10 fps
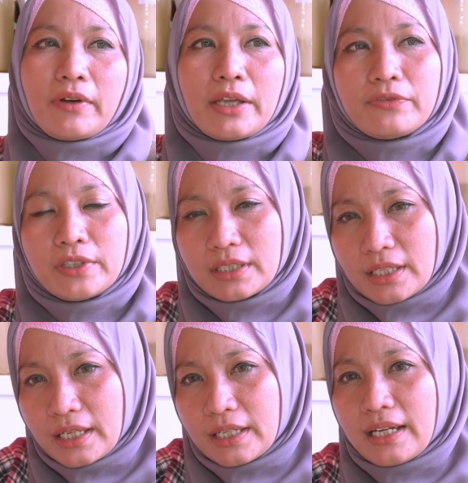
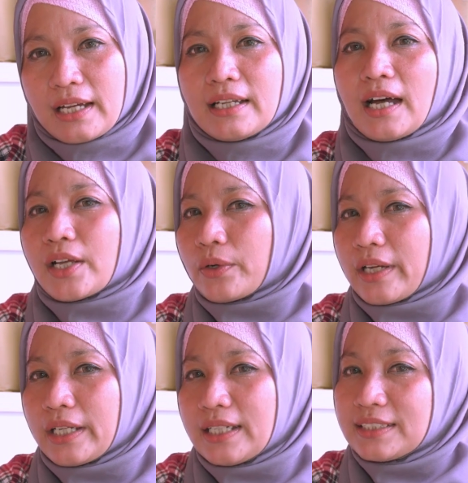wifi-nya yang ada
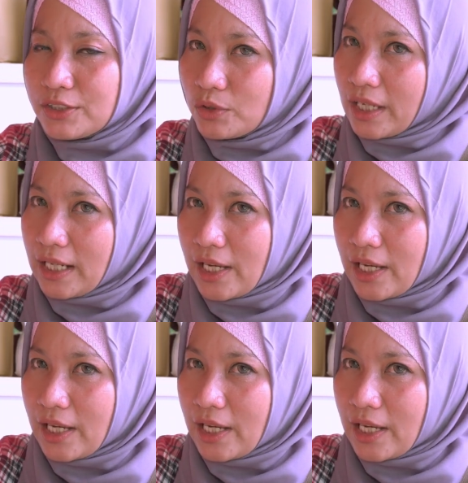karaoke-nya sini juga